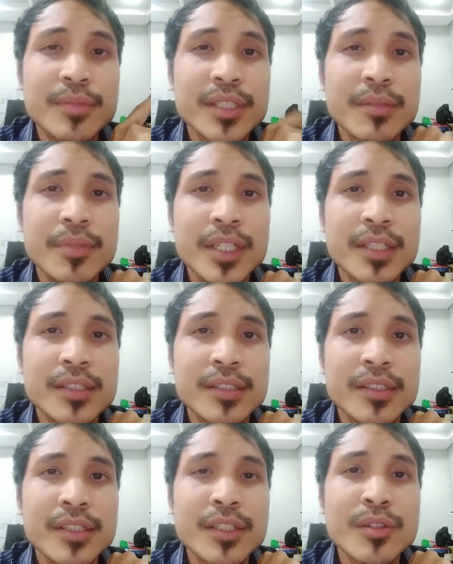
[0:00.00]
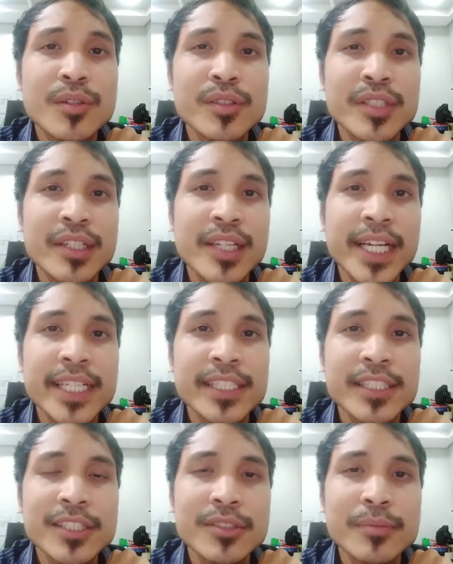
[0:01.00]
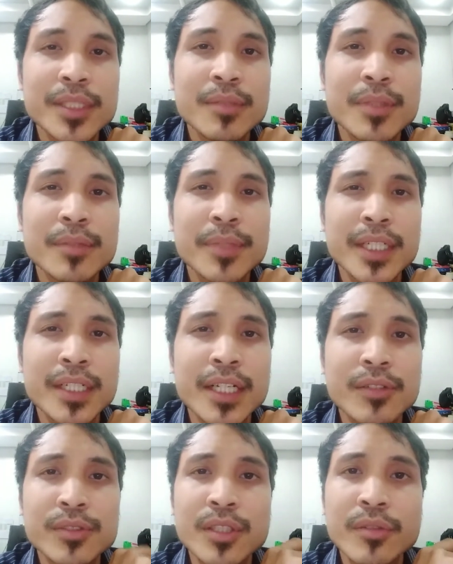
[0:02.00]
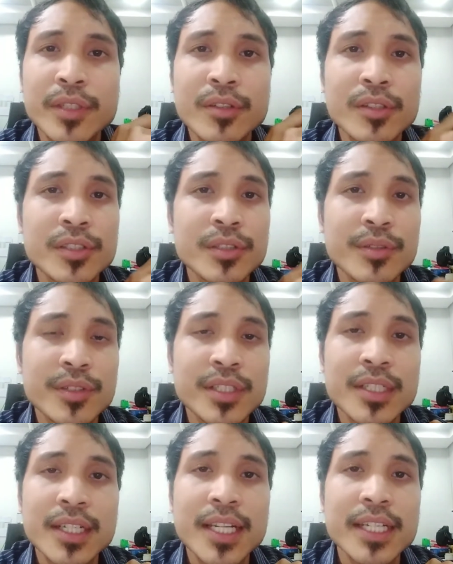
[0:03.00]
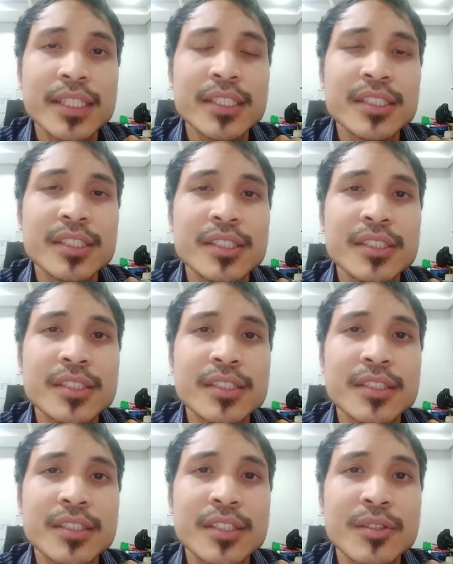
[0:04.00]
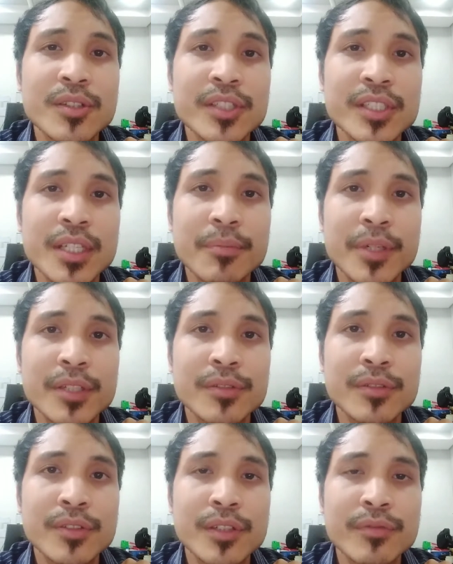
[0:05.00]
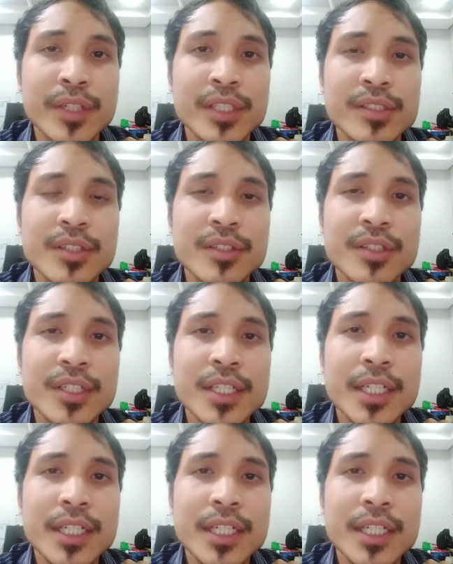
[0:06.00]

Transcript: ibig sabihin, hinohold niya yung line. So, ibig sabihin, pag nag-outgoing call siguro siya sa client is, hinohold niya syempre yung conference call.